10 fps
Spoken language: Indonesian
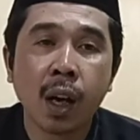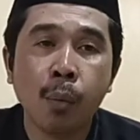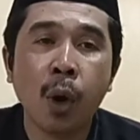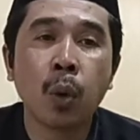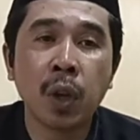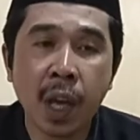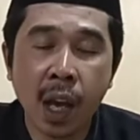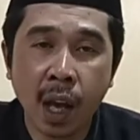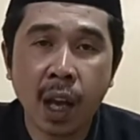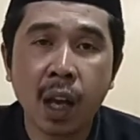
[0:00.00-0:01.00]

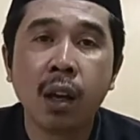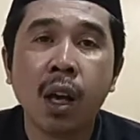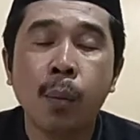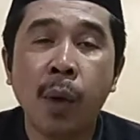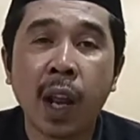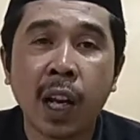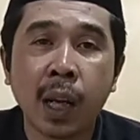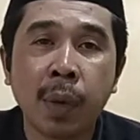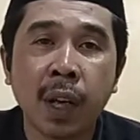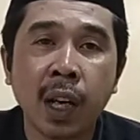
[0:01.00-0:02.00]
merupiah
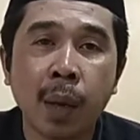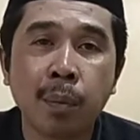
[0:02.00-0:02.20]
berhadapan dengan